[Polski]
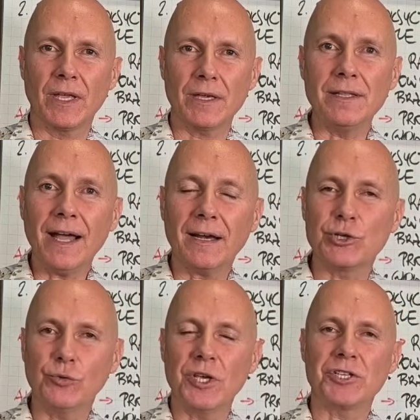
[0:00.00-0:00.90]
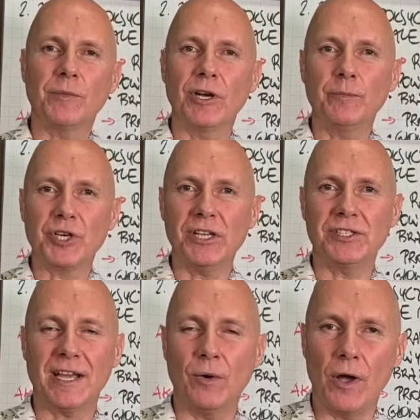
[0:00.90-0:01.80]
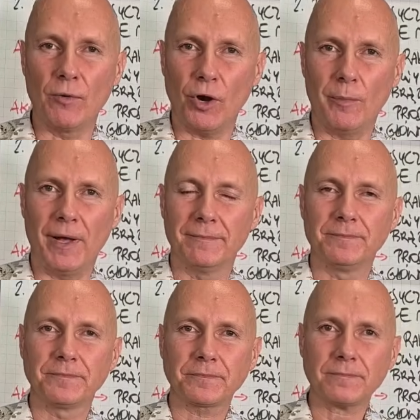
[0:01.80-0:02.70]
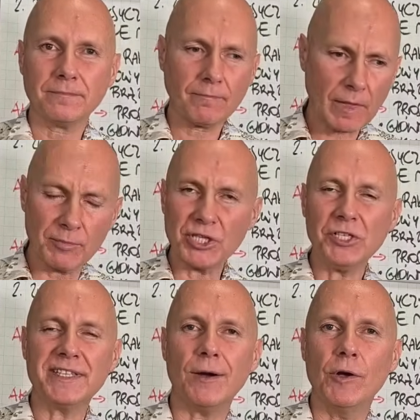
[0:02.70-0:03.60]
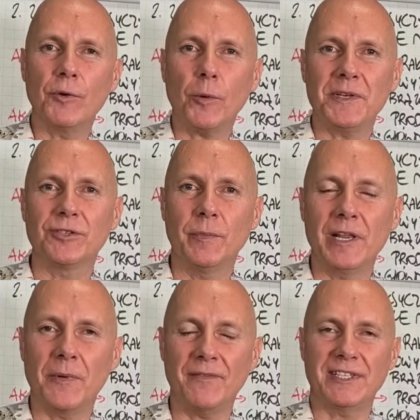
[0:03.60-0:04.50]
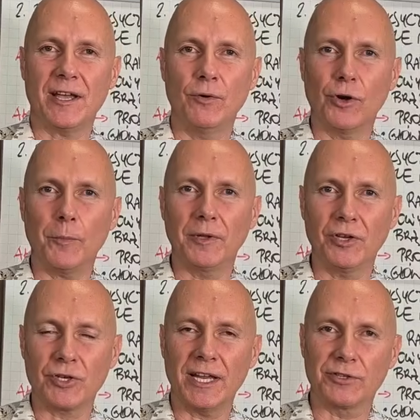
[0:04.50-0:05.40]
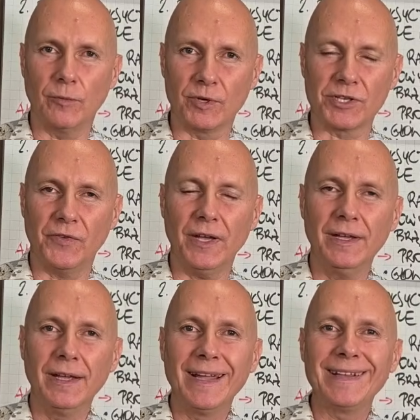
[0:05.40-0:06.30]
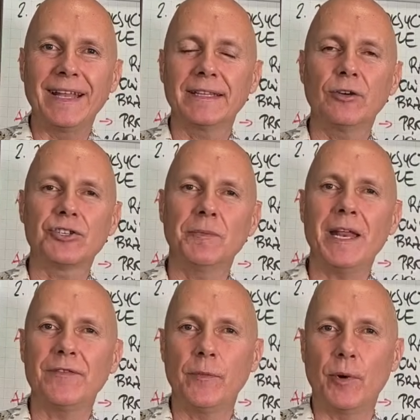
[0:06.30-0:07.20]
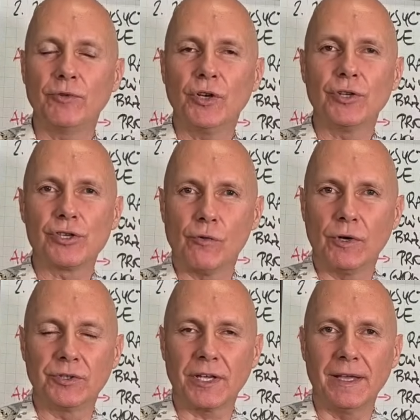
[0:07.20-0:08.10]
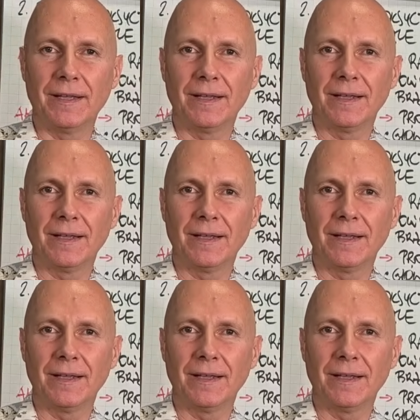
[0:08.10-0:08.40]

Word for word: I nagle żołnierze mogli przejść całą Europę. Przeszli całą Europę, zdobyli prawie całą Europę, doszli aż do Moskwy, dlatego że mieli wypełnione żołądki.